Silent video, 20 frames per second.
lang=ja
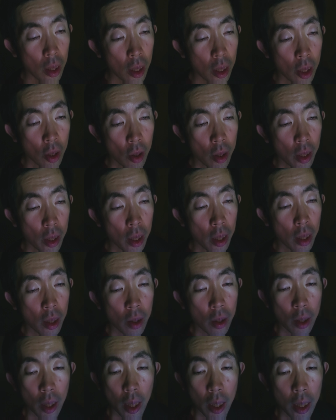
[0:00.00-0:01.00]
常に具
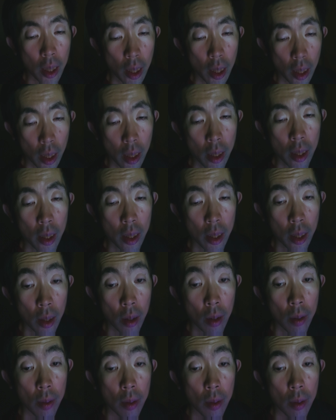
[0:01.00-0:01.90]
体的なんですよ。